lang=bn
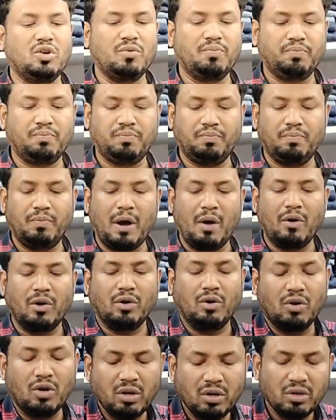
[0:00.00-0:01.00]
বাউন্ন
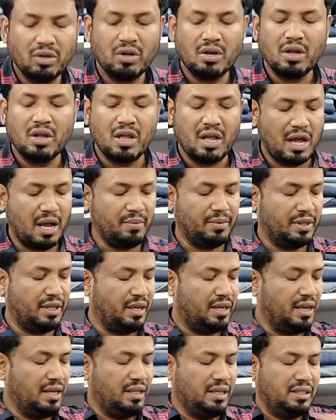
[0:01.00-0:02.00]
আমি দেখিয়ে
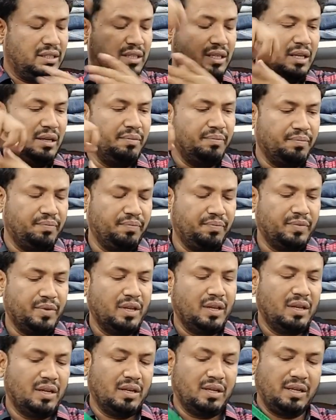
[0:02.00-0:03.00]
দিচ্ছি
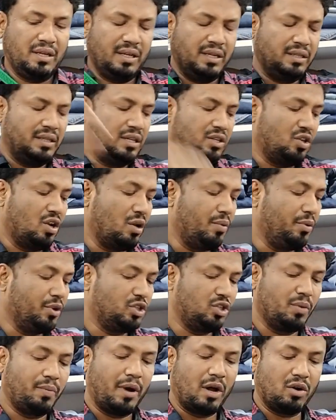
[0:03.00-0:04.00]
ঠিক আছে সর্বোচ্চ
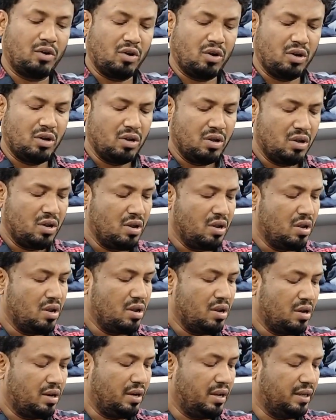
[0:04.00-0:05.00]
বাউন্ন
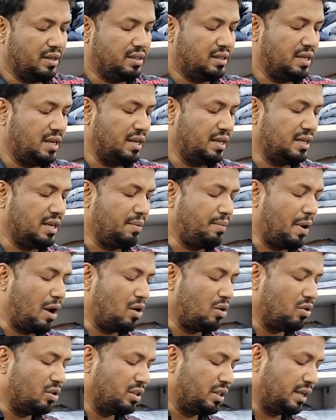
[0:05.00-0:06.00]
নেক্সটের এটা বাউন্ন
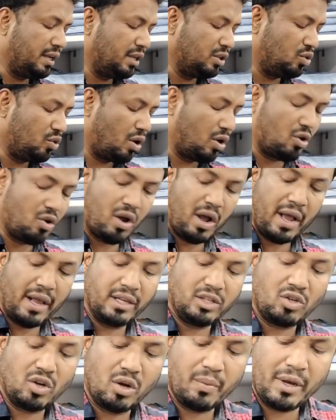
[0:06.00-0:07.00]
থেকে চুয়ান্ন হাইস্ট হবে
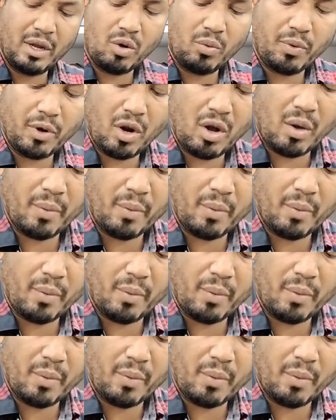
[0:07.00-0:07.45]
আর ওপরে হবে না